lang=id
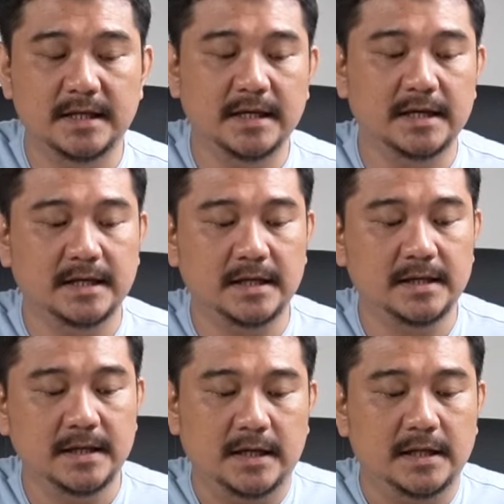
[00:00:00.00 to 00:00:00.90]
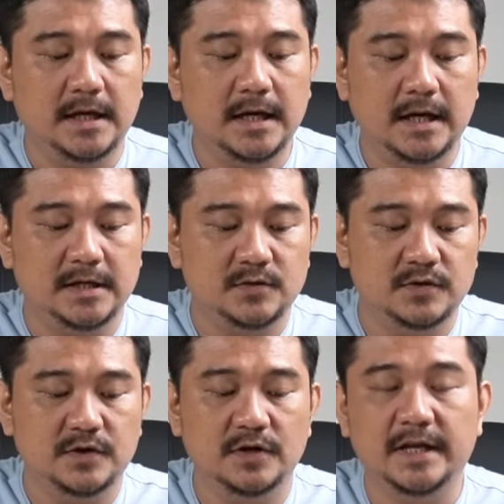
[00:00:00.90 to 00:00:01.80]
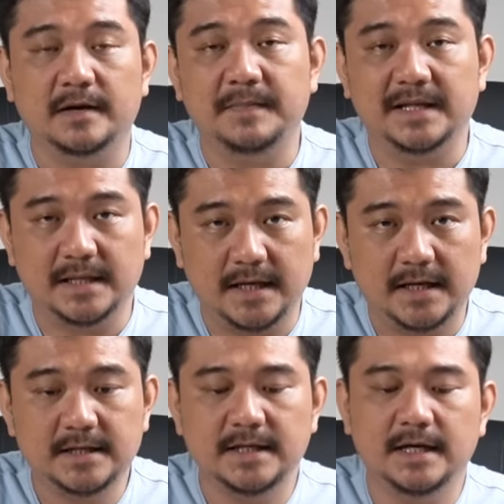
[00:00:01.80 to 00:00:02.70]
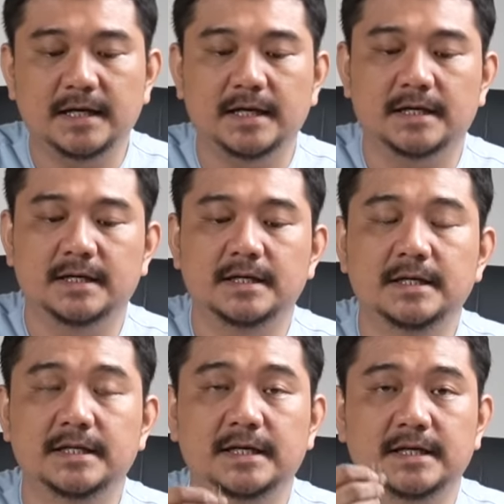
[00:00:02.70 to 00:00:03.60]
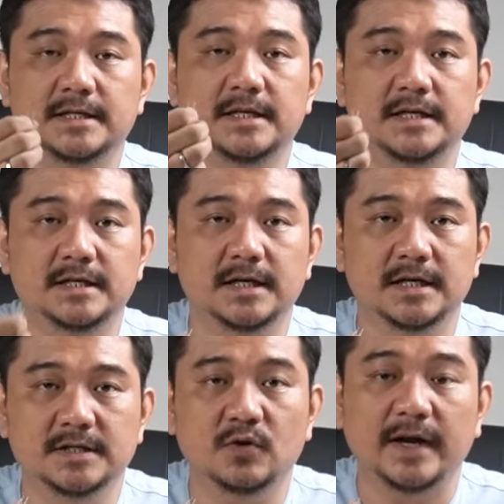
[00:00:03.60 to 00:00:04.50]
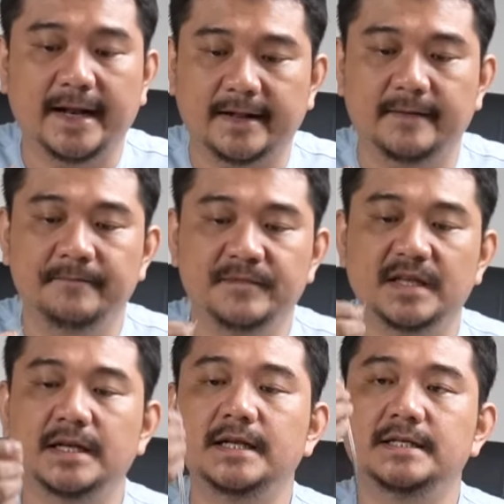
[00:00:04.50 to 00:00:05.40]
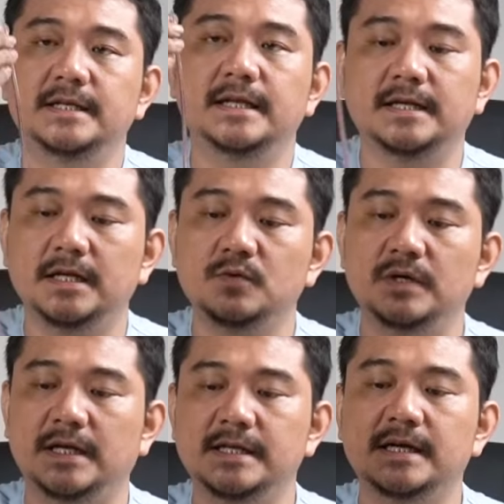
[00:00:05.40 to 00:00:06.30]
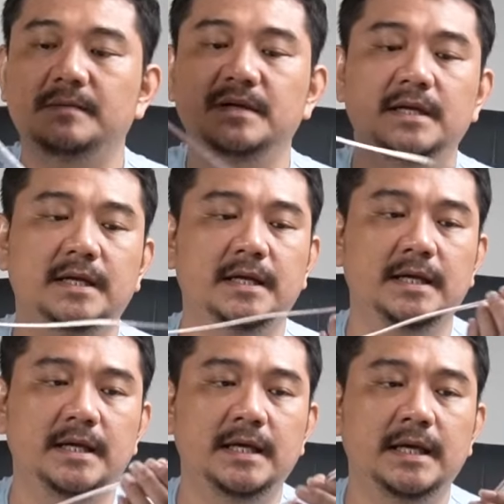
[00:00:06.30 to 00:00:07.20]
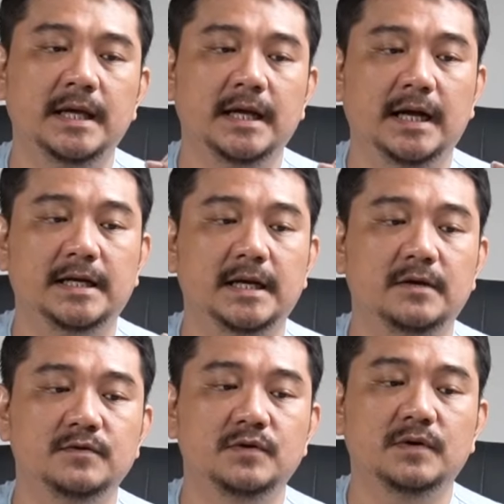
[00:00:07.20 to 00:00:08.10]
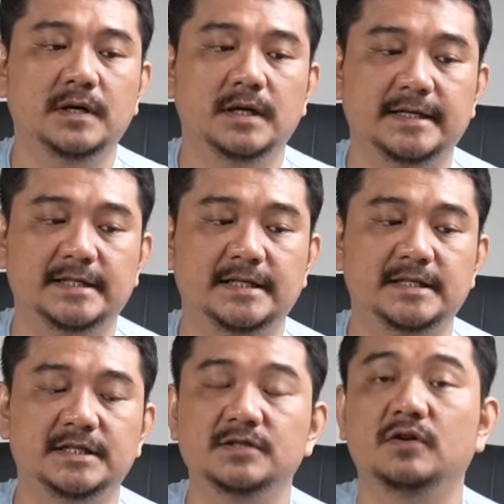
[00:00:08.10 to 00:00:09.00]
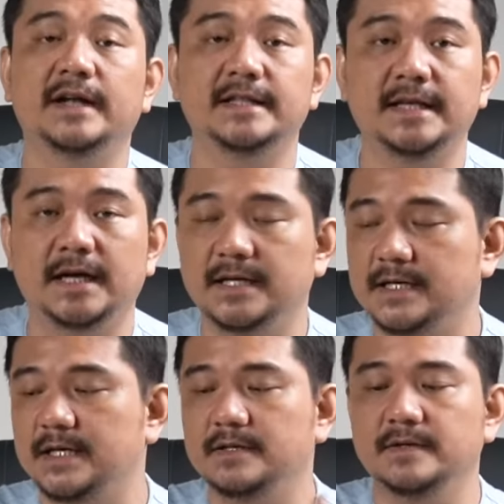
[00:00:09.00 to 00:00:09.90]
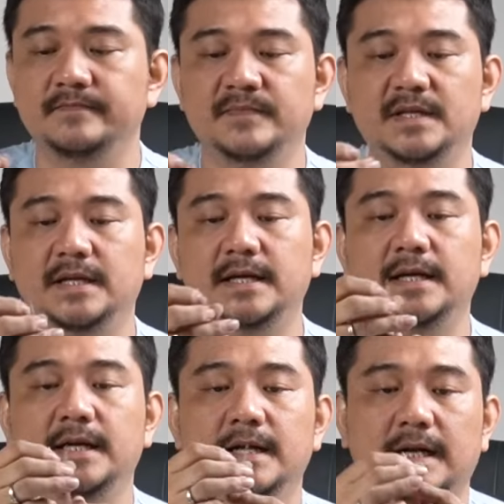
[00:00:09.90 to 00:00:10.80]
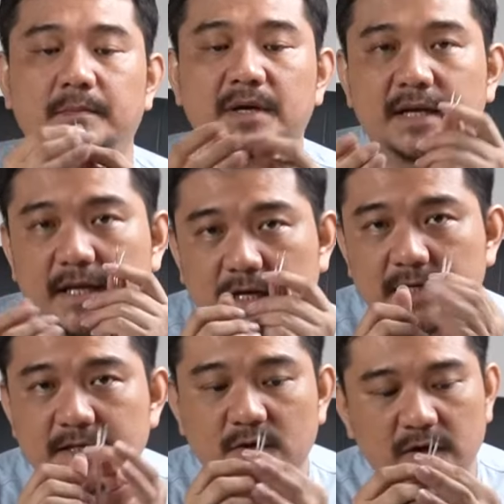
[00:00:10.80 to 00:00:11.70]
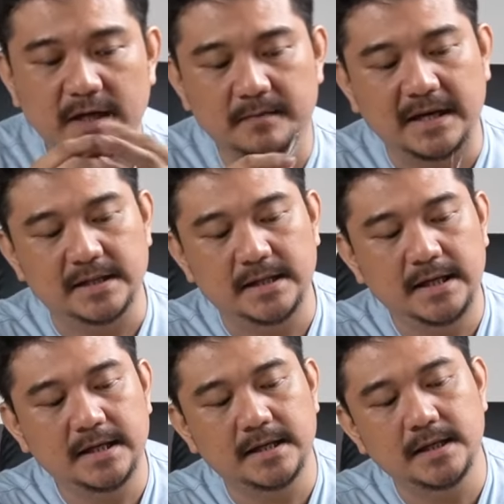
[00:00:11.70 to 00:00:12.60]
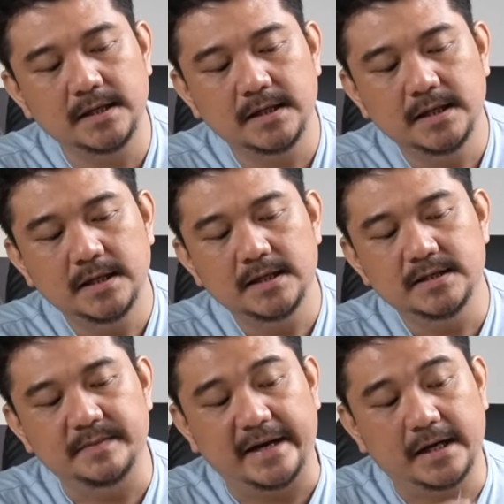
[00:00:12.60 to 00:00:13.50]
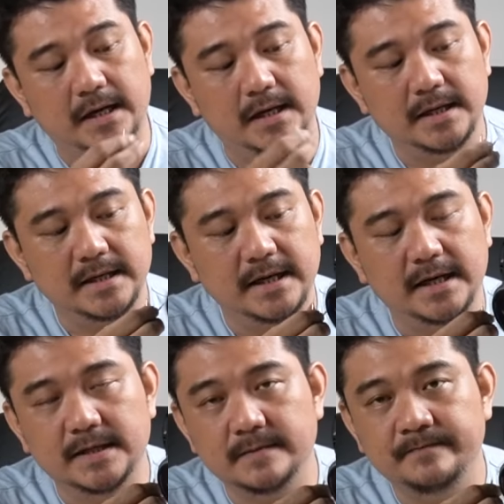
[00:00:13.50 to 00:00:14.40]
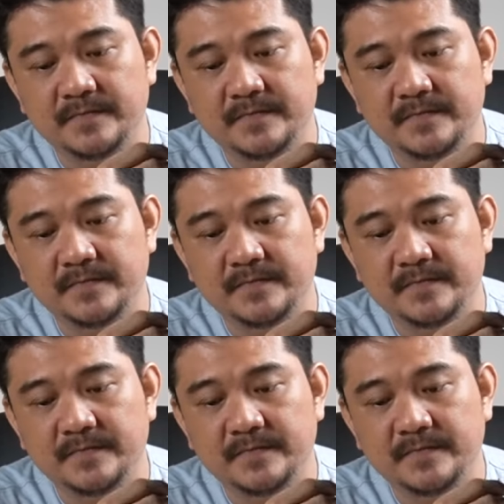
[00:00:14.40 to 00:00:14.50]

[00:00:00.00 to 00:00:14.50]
Jadi kadang-kadang kita nggak langsung solder paten ya. Kadang-kadang kita kasih uh, soket. Jadi di sini adalah gunanya kabel ini adalah untuk extension soketnya gitu. Jadi kabel ini akan disolder mati ke speaker, ya kan?